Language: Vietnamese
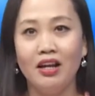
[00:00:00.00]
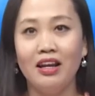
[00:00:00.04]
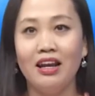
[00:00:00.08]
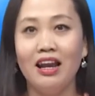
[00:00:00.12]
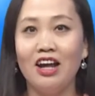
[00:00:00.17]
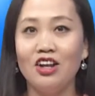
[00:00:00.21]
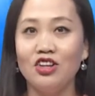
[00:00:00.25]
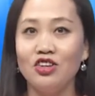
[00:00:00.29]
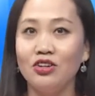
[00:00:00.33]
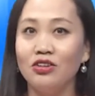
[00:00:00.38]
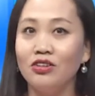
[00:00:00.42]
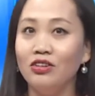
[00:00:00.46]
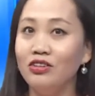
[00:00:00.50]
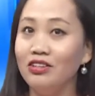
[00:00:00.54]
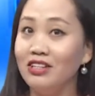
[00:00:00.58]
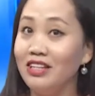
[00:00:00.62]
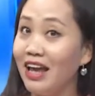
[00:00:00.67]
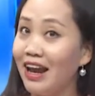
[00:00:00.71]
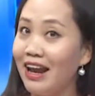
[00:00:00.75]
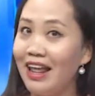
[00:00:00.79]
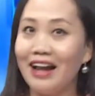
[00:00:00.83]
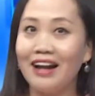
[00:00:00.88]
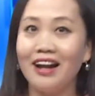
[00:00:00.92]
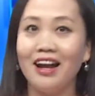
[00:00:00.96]
là những người
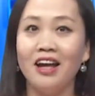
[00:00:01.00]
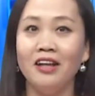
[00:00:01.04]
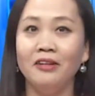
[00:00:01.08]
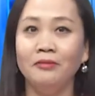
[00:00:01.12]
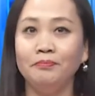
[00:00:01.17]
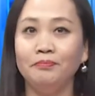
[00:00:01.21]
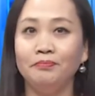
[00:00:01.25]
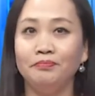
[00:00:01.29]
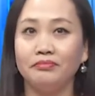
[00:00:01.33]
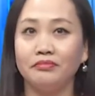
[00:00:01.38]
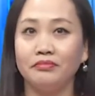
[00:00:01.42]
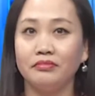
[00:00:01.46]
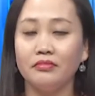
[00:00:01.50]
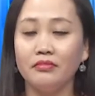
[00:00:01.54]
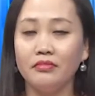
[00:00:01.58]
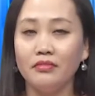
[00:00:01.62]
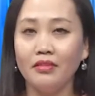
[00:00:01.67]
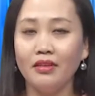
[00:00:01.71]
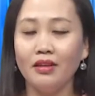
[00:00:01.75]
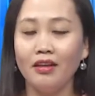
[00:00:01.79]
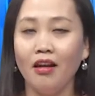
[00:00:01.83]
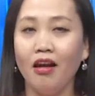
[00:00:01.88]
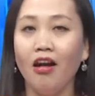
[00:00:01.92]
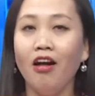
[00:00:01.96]
da đen hết
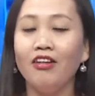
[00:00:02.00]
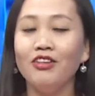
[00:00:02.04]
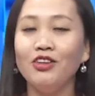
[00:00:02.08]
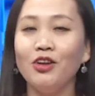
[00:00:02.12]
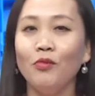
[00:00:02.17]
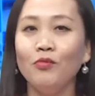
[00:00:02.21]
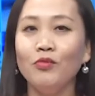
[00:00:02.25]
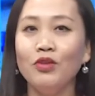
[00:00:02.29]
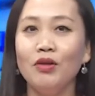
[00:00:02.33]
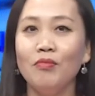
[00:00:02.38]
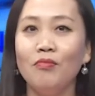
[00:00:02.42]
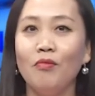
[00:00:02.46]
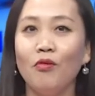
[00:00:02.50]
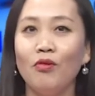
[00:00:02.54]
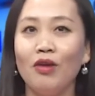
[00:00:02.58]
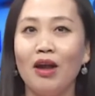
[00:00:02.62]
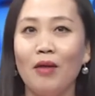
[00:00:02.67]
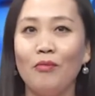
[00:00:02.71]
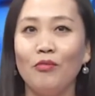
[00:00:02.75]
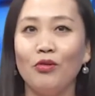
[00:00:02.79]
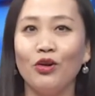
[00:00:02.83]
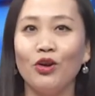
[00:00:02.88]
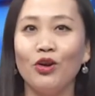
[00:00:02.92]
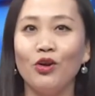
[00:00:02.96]
Ờ, giống như một
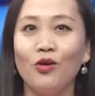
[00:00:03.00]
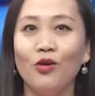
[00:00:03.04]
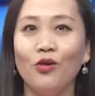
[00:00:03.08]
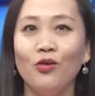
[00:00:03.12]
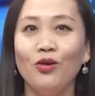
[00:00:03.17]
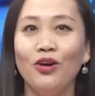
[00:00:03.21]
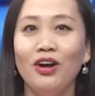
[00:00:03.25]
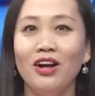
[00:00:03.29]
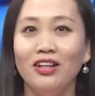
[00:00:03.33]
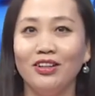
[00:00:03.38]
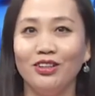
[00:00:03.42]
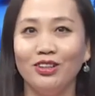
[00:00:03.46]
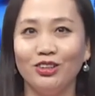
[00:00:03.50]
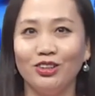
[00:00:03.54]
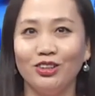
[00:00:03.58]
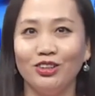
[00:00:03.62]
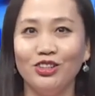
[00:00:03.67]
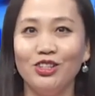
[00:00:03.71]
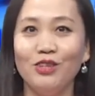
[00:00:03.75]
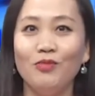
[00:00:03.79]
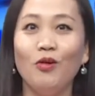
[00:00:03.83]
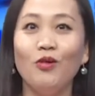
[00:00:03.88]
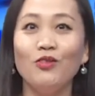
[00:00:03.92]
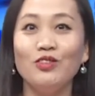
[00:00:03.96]
là một cái khu tự tự
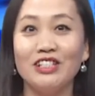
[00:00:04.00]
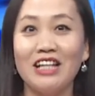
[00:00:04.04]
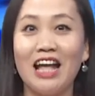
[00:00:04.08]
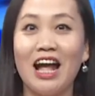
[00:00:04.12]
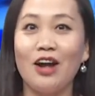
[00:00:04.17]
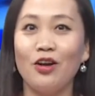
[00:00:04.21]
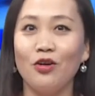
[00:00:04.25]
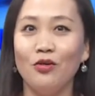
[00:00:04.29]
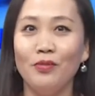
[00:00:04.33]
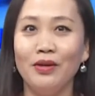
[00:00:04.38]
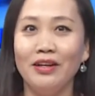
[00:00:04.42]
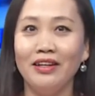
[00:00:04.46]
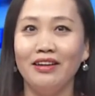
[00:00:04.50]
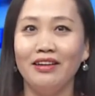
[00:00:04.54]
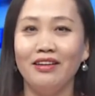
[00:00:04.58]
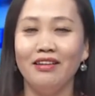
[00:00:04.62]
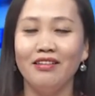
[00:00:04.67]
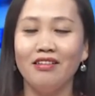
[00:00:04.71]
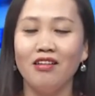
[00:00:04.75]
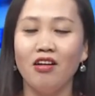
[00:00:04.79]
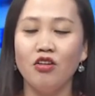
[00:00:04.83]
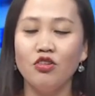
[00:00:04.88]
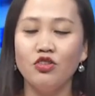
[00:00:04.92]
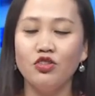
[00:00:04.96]
như bonsai của mình vậy đó
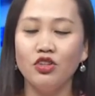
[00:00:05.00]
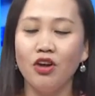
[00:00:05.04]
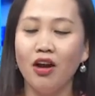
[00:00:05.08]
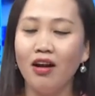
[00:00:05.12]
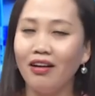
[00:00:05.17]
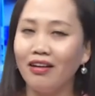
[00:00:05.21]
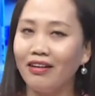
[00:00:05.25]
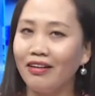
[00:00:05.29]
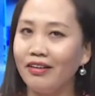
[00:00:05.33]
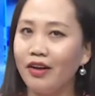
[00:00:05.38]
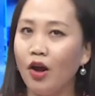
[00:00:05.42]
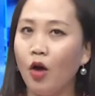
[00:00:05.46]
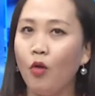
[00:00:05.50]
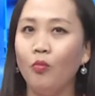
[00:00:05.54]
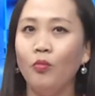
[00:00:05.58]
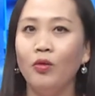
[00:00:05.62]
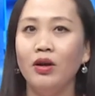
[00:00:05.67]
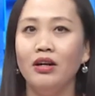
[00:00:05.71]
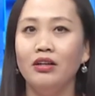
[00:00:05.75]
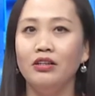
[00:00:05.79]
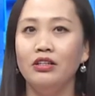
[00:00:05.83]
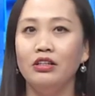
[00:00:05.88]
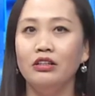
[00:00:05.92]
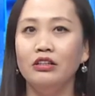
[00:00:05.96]
có rất là đông
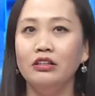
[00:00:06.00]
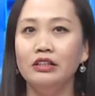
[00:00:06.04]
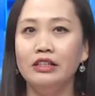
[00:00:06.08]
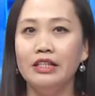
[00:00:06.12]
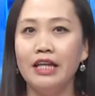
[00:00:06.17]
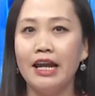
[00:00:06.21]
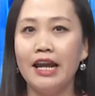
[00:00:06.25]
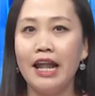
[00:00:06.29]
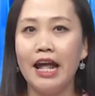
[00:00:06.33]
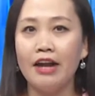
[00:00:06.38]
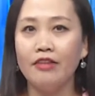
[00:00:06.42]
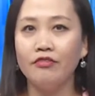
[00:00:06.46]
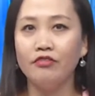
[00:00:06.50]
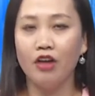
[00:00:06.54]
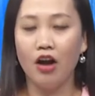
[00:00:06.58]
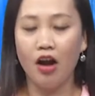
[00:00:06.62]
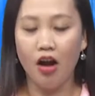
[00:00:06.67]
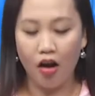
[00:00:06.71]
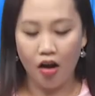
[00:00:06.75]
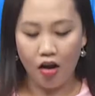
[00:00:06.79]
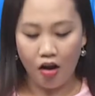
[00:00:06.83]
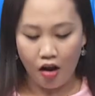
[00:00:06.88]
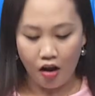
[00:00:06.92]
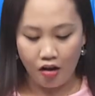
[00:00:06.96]
những người da đen và
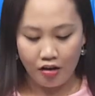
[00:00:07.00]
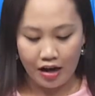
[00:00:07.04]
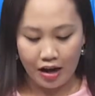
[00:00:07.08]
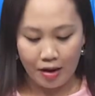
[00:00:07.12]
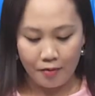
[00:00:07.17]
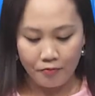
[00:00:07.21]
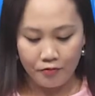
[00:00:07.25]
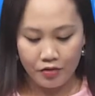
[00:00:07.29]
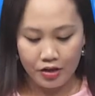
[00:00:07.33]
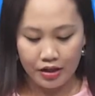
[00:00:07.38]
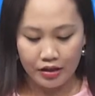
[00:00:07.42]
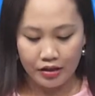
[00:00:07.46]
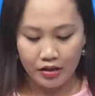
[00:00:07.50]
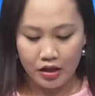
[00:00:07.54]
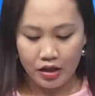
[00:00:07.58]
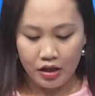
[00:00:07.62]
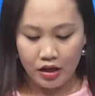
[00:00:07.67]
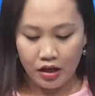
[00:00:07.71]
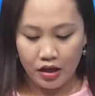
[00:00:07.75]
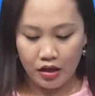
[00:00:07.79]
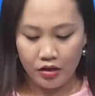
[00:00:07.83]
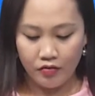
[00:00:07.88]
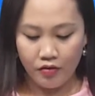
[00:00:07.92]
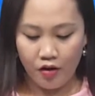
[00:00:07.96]
họ họ làm việc
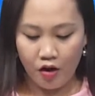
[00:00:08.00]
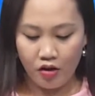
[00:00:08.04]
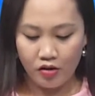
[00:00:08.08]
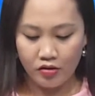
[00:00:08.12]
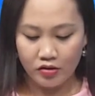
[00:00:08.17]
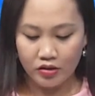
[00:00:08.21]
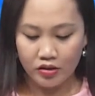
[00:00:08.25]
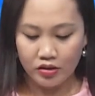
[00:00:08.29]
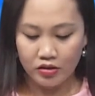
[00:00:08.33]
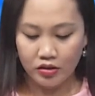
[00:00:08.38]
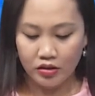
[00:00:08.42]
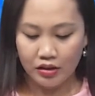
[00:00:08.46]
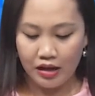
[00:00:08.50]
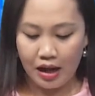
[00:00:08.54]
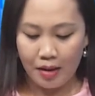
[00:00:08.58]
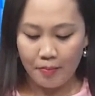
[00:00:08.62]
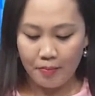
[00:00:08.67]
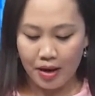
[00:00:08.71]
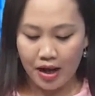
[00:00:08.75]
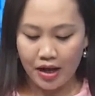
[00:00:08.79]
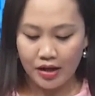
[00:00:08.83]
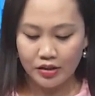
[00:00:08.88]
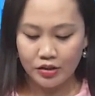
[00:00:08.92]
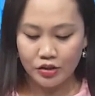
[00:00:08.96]
ờ, họ ờ, làm
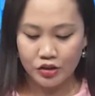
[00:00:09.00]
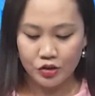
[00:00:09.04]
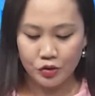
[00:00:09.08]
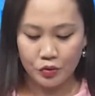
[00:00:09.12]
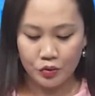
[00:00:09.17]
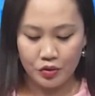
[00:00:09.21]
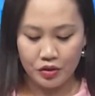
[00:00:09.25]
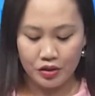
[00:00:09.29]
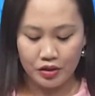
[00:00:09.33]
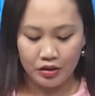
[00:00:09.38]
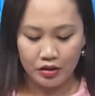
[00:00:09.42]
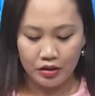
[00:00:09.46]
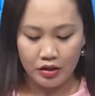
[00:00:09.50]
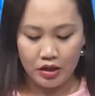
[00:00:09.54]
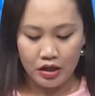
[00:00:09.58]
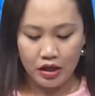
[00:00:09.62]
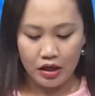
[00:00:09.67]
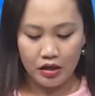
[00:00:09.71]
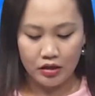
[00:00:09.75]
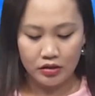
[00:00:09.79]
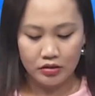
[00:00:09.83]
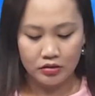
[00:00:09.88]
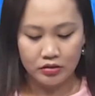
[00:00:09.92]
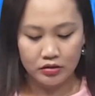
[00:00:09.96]
ăn rồi
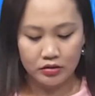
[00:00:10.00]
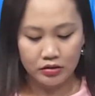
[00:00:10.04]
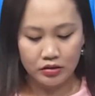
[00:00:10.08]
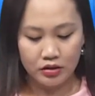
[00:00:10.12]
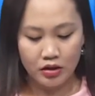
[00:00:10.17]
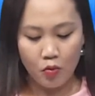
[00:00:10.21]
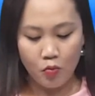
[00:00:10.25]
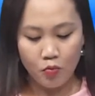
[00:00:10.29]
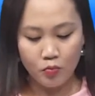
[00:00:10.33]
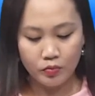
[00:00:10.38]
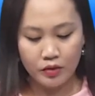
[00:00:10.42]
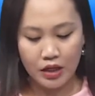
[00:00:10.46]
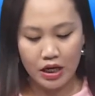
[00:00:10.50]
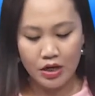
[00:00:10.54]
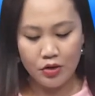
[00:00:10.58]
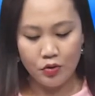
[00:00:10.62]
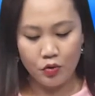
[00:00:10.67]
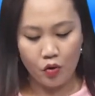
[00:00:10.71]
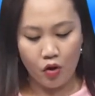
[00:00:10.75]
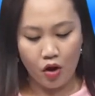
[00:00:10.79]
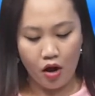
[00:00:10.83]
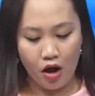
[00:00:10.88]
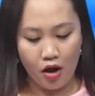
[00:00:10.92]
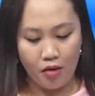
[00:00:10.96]
ờ, công ty
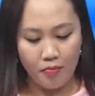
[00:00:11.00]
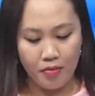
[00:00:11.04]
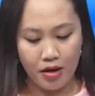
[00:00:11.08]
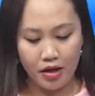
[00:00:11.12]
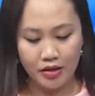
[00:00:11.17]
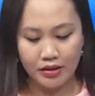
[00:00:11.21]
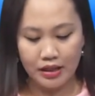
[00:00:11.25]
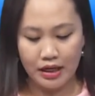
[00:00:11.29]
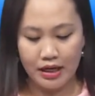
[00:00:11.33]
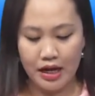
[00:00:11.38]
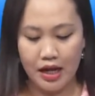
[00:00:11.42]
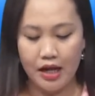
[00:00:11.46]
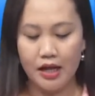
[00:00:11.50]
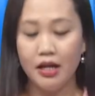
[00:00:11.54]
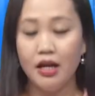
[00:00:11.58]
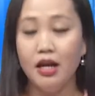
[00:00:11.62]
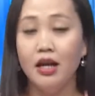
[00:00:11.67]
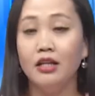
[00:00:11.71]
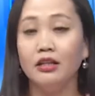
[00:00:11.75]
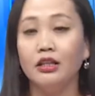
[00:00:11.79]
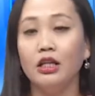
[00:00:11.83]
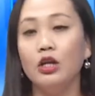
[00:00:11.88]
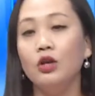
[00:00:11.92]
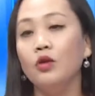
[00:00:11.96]
rồi có họ mở tại đây thì